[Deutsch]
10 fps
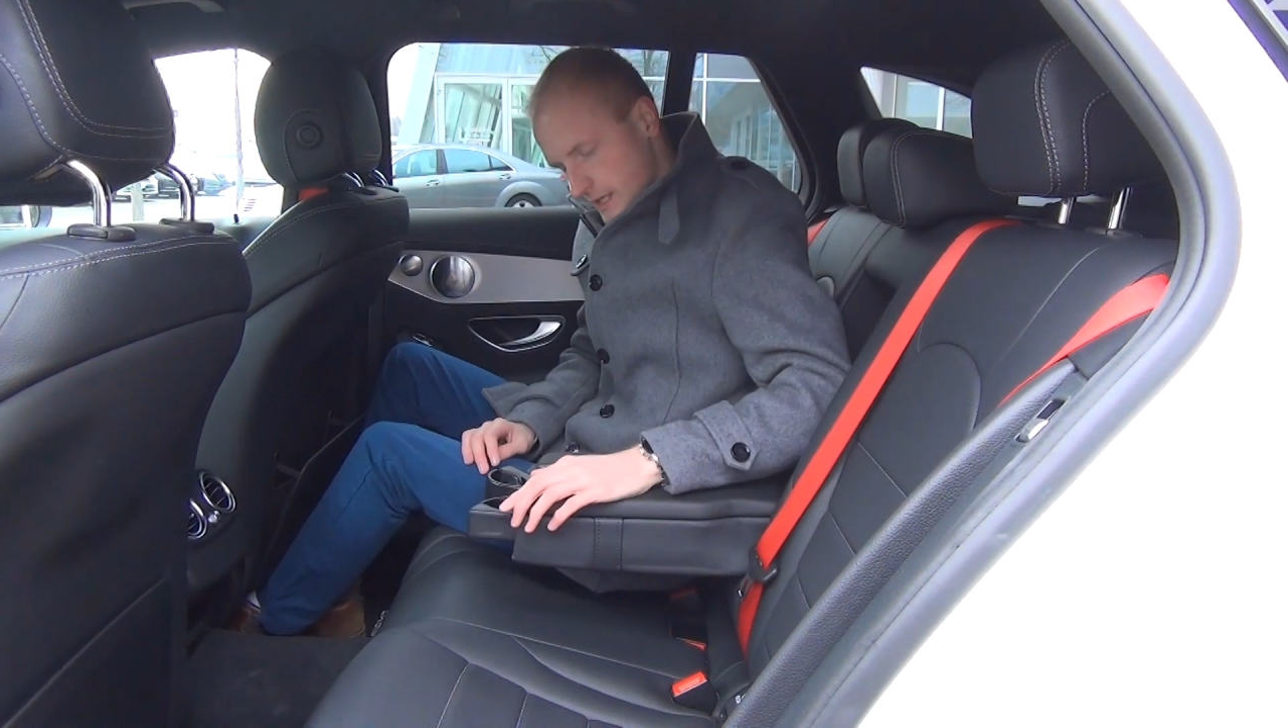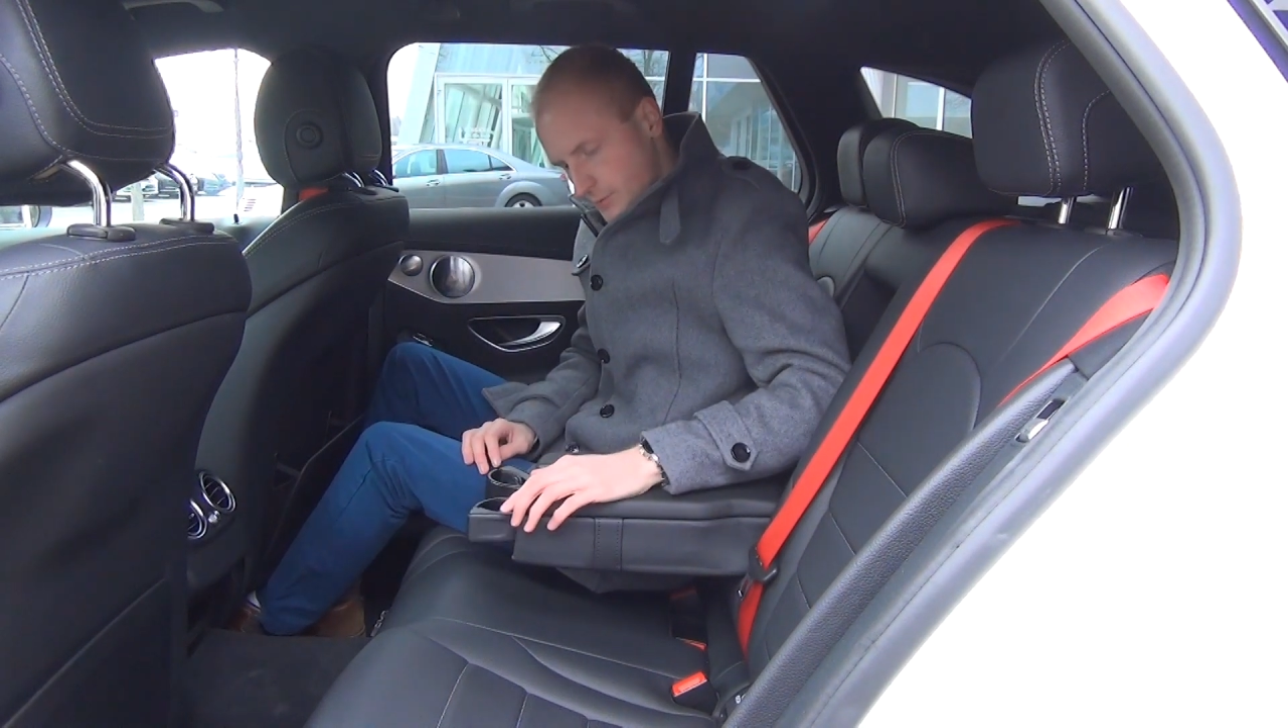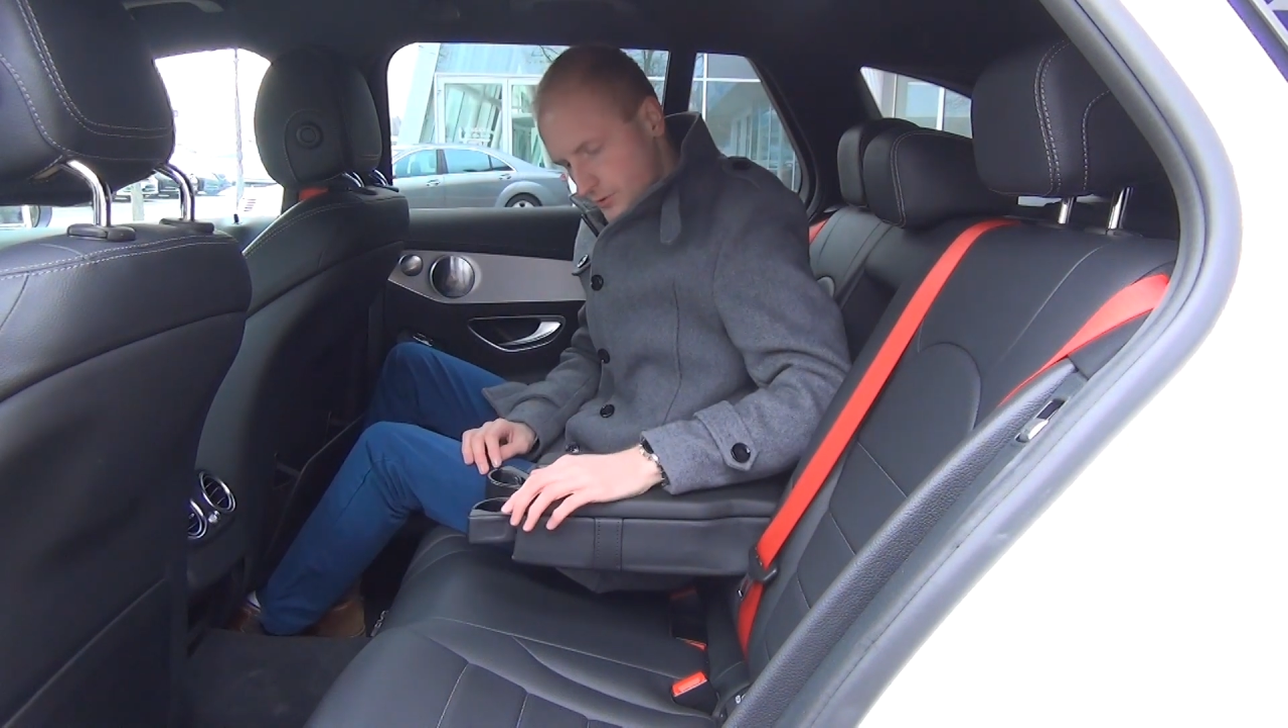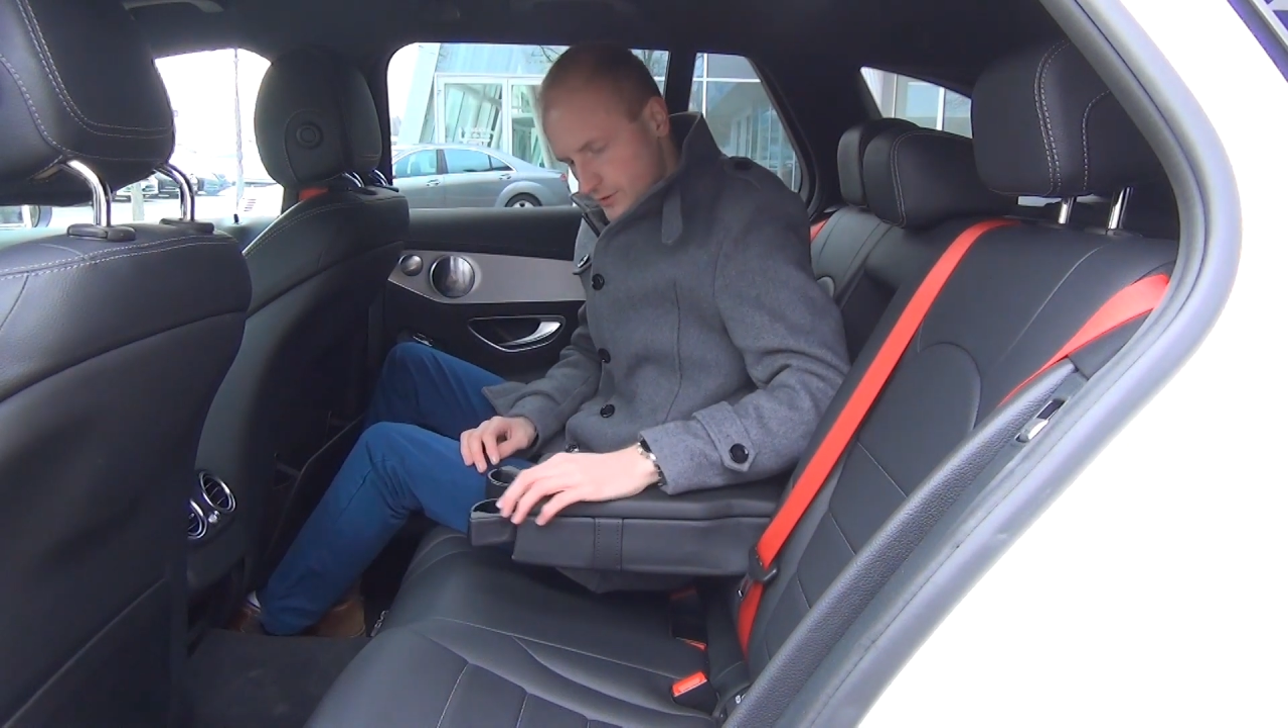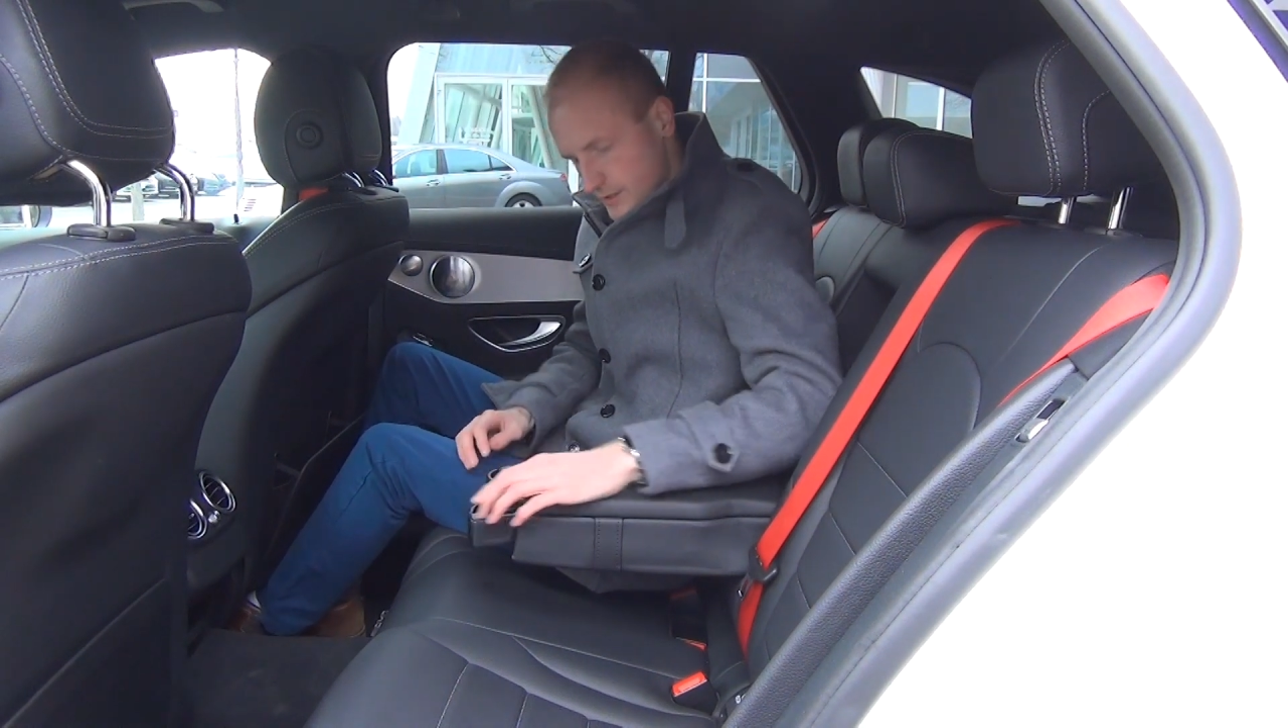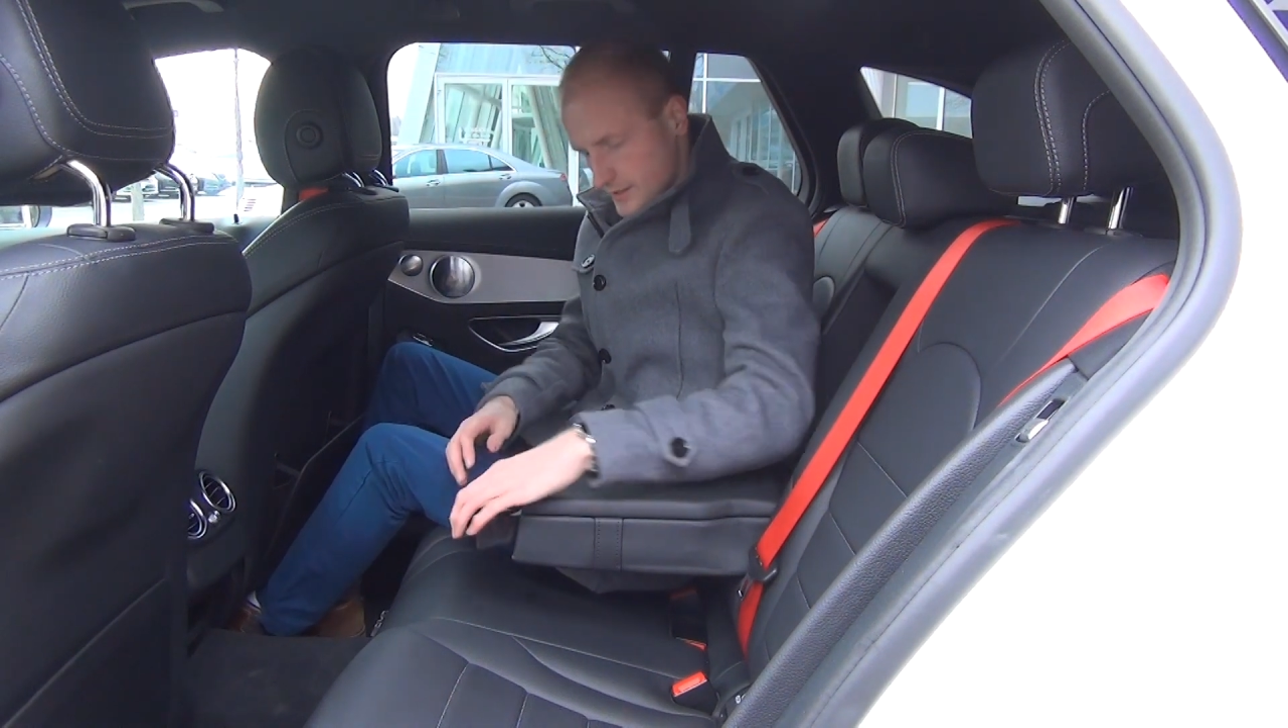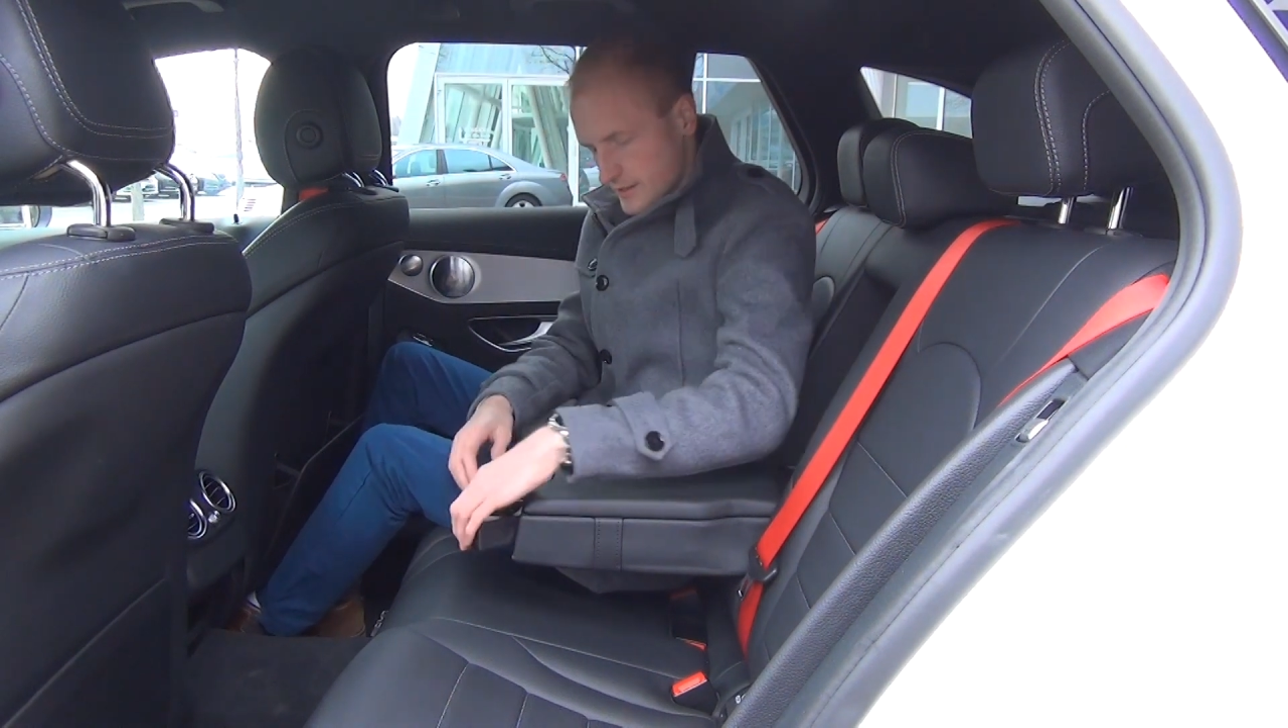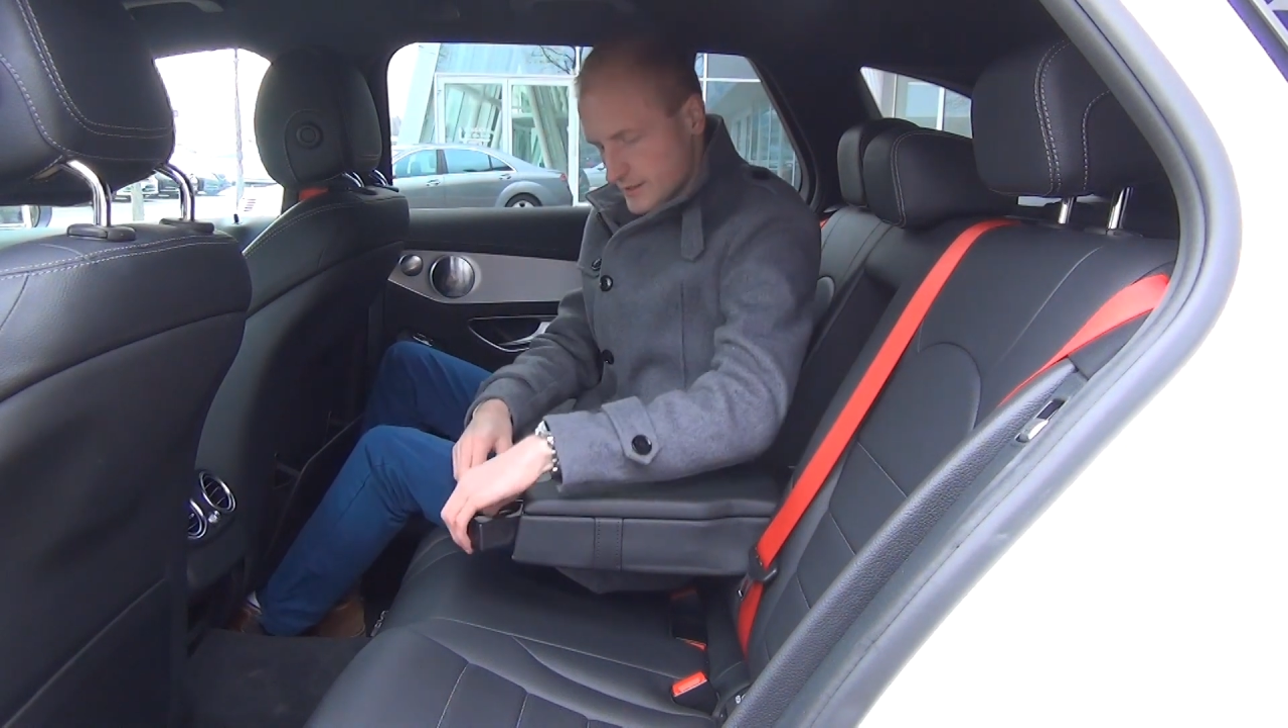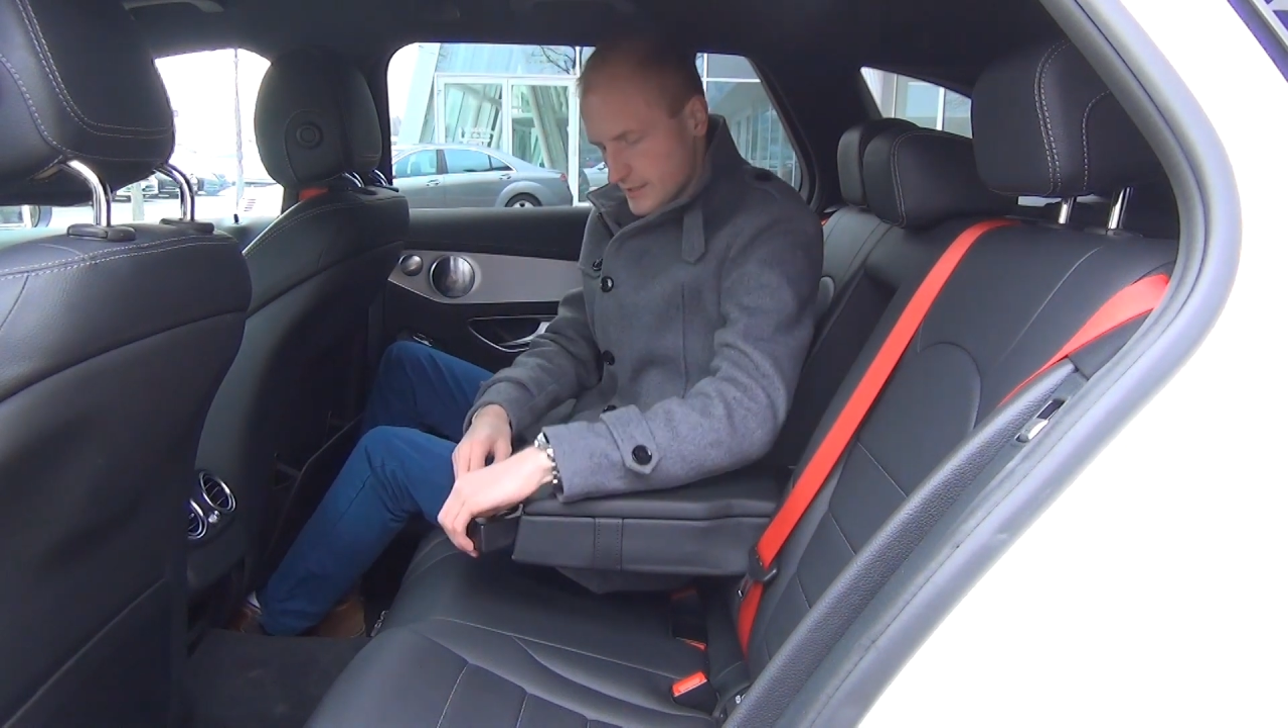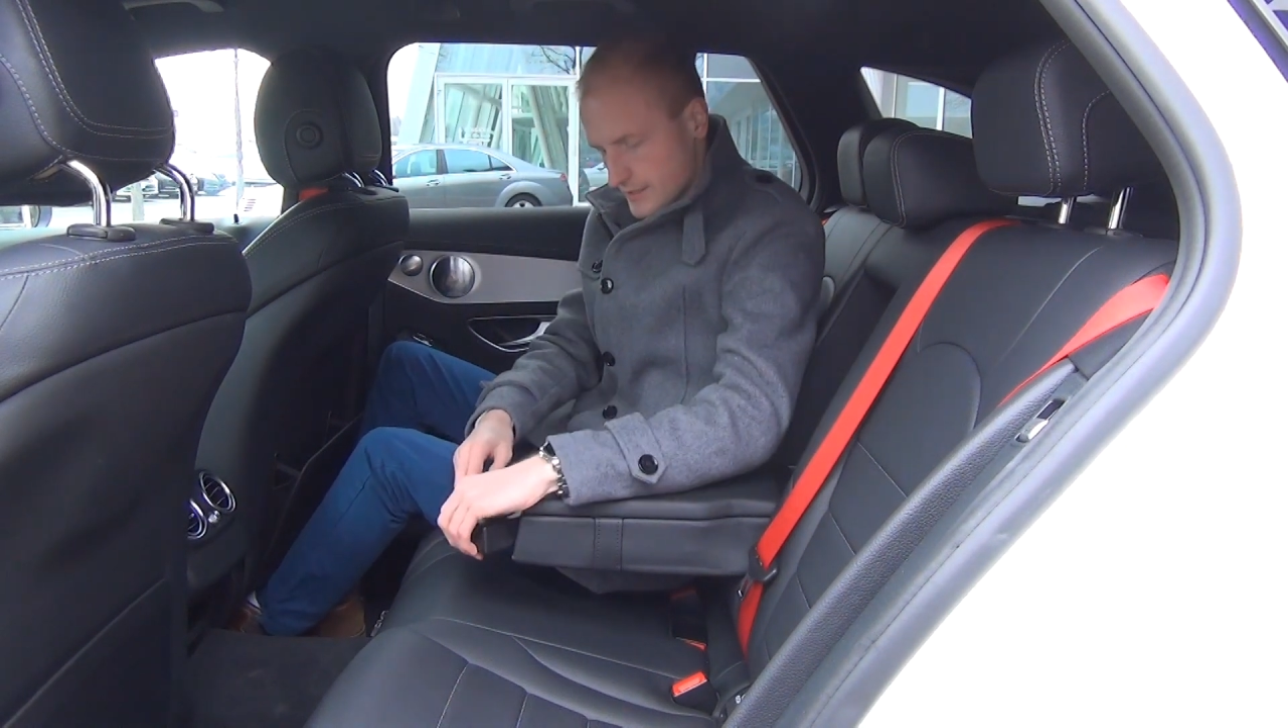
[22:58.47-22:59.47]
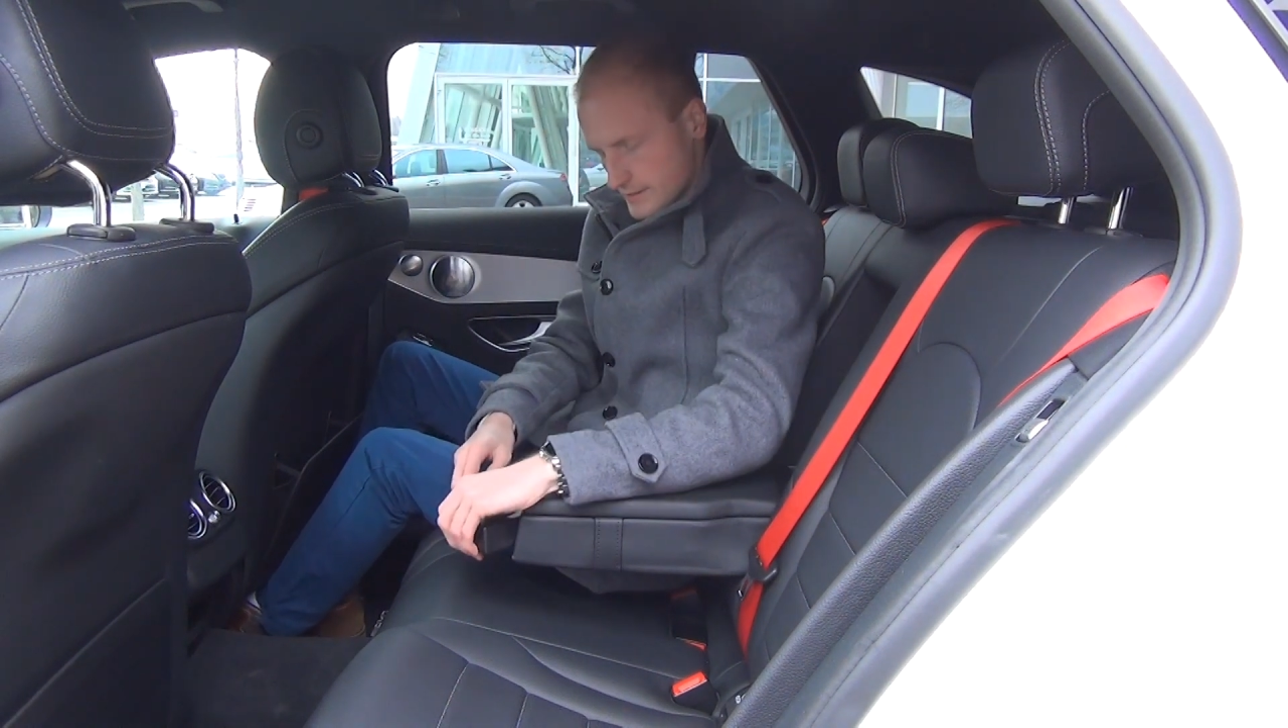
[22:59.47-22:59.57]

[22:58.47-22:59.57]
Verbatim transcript: Cupholder drin.